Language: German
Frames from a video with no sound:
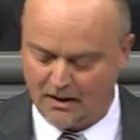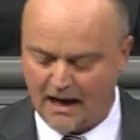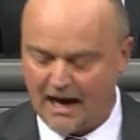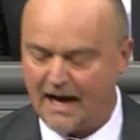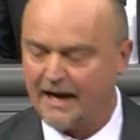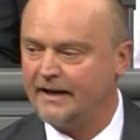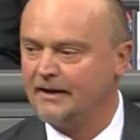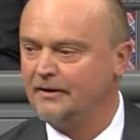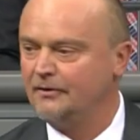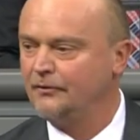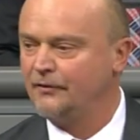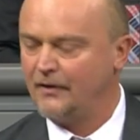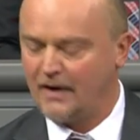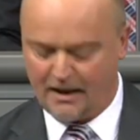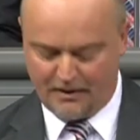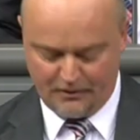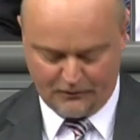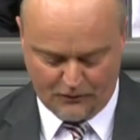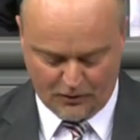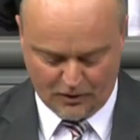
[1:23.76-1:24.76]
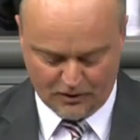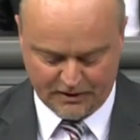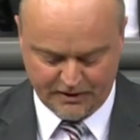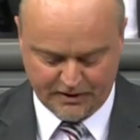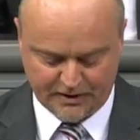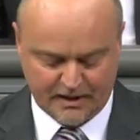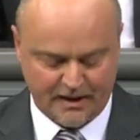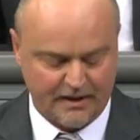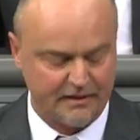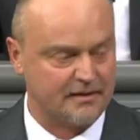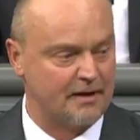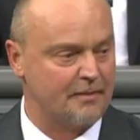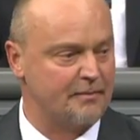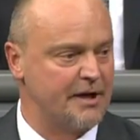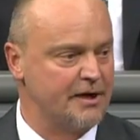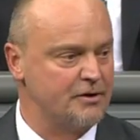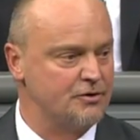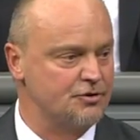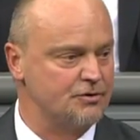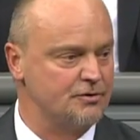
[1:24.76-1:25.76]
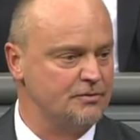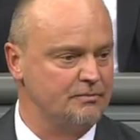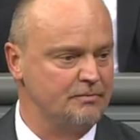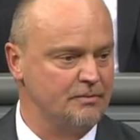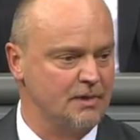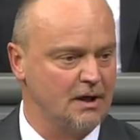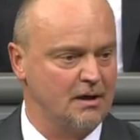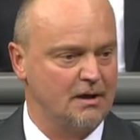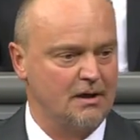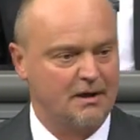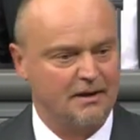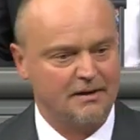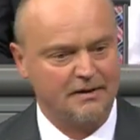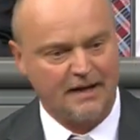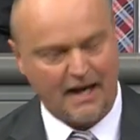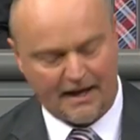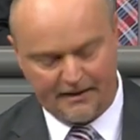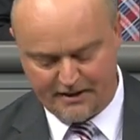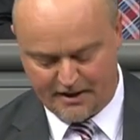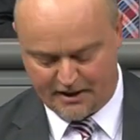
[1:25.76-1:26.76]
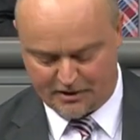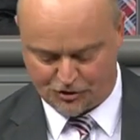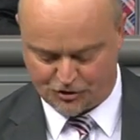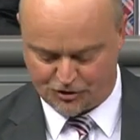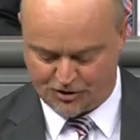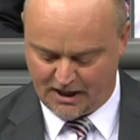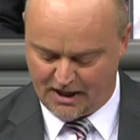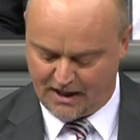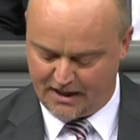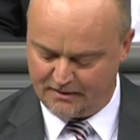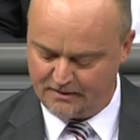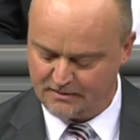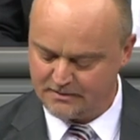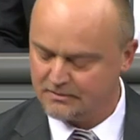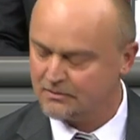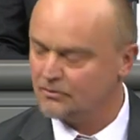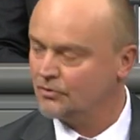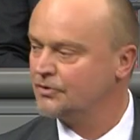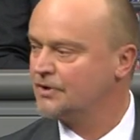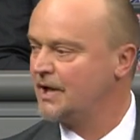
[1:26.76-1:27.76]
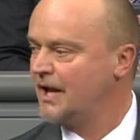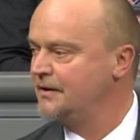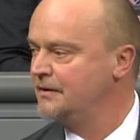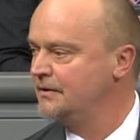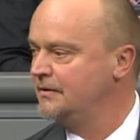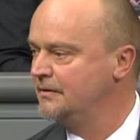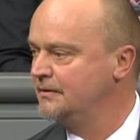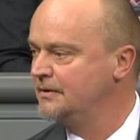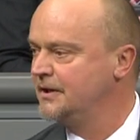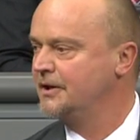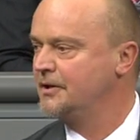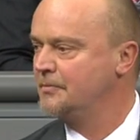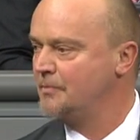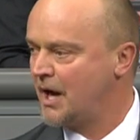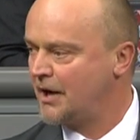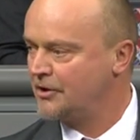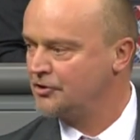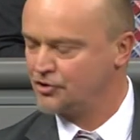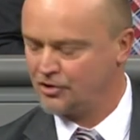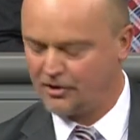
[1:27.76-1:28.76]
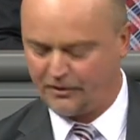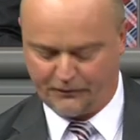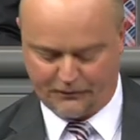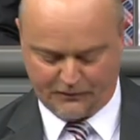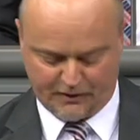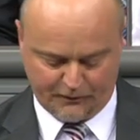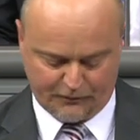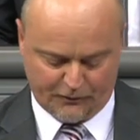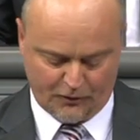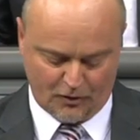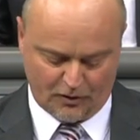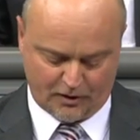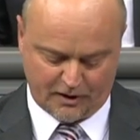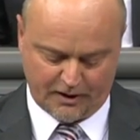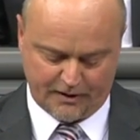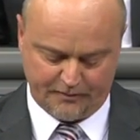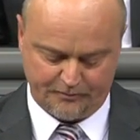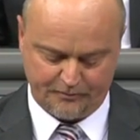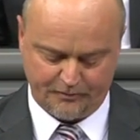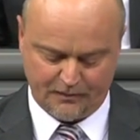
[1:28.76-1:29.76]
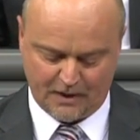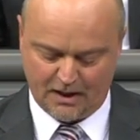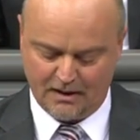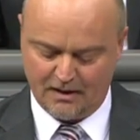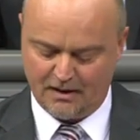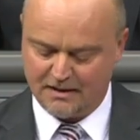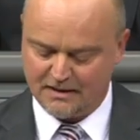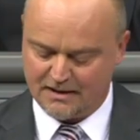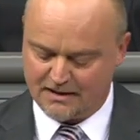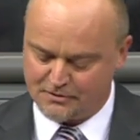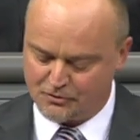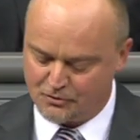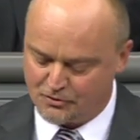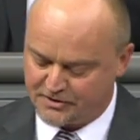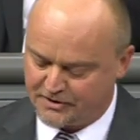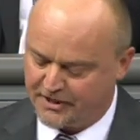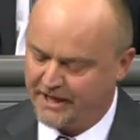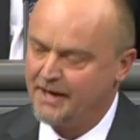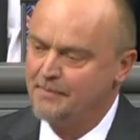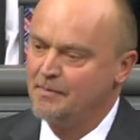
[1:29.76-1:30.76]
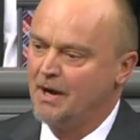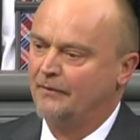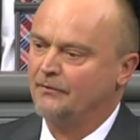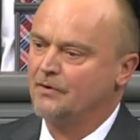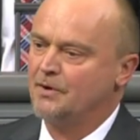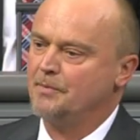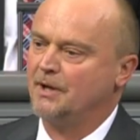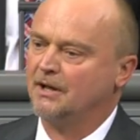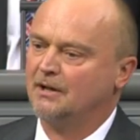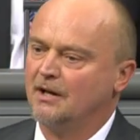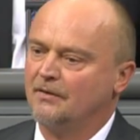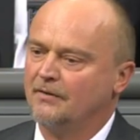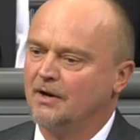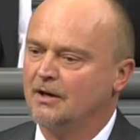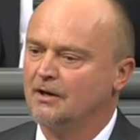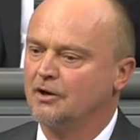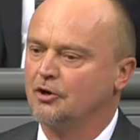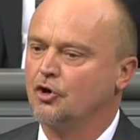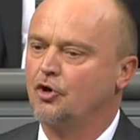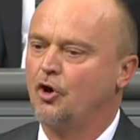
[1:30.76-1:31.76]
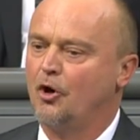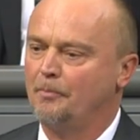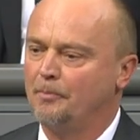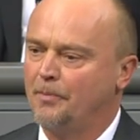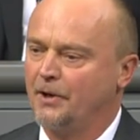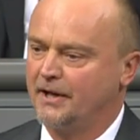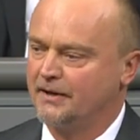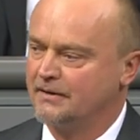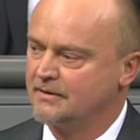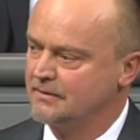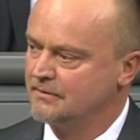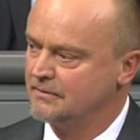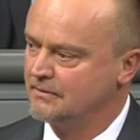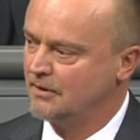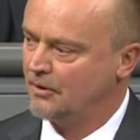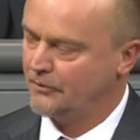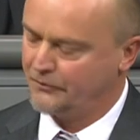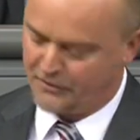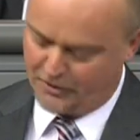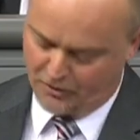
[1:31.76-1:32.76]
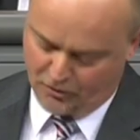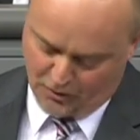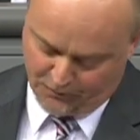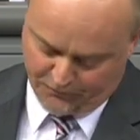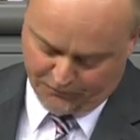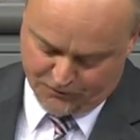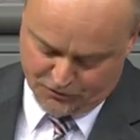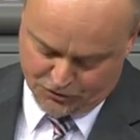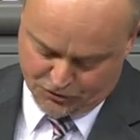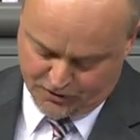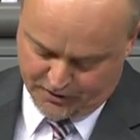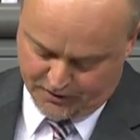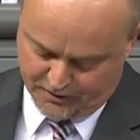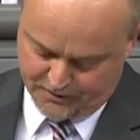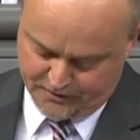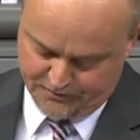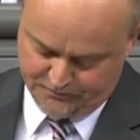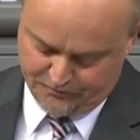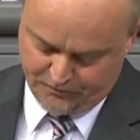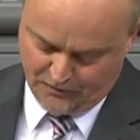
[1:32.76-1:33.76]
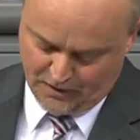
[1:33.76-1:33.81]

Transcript: Eigenverantwortlichkeit der Menschen, dann der Staat und dann die Gemeinschaft der Völker. Das System haben wir mittlerweile komplett auf den Kopf gestellt.